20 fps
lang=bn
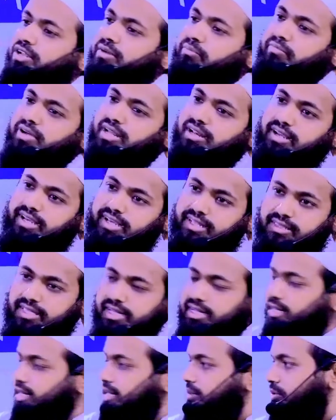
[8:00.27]
নাম্বার আয়াতে
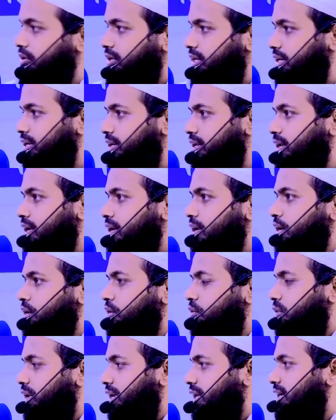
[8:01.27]
আল্লাহ বলেন
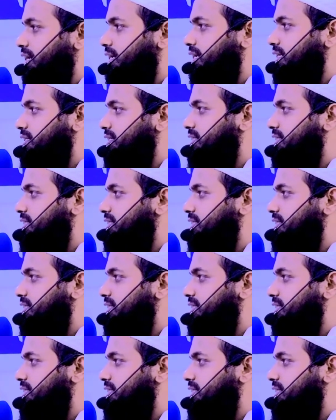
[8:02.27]
ولكن